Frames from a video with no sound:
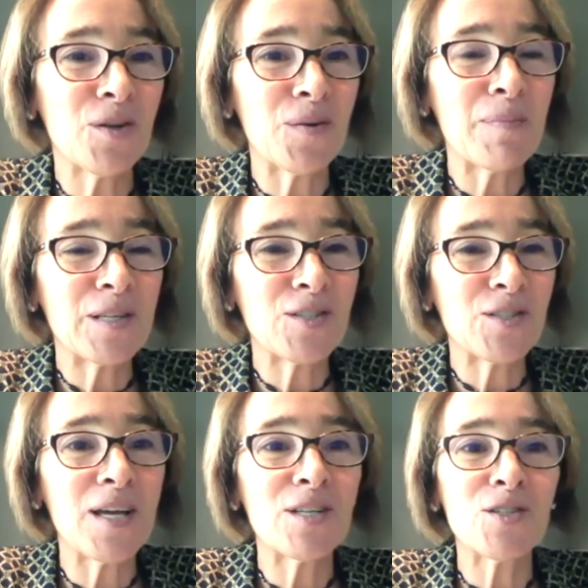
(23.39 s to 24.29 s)
una
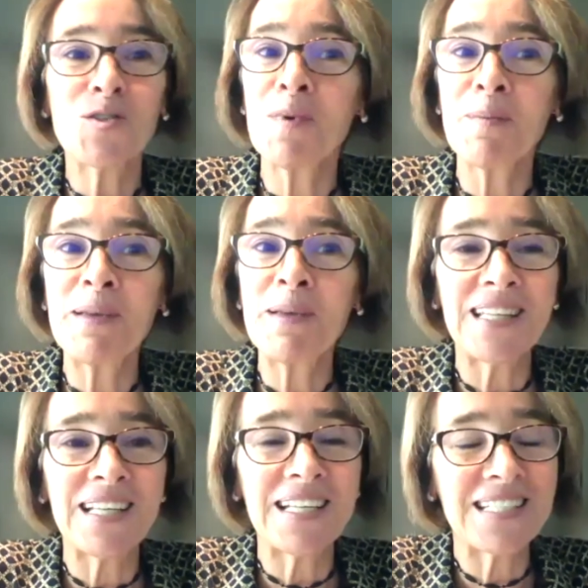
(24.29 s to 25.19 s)
persona sumamente
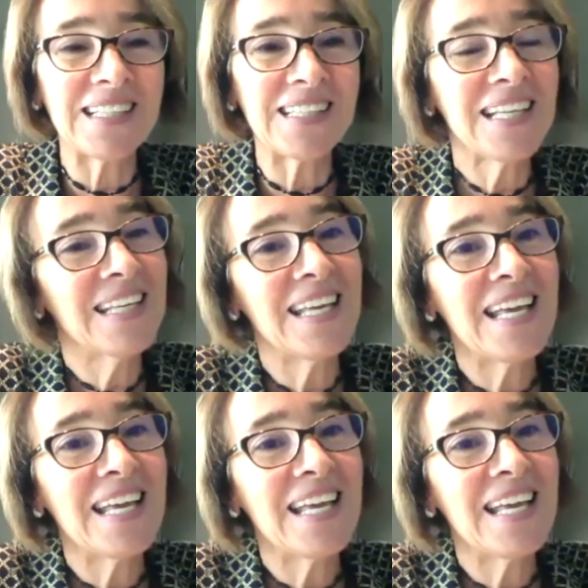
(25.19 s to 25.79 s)
interesante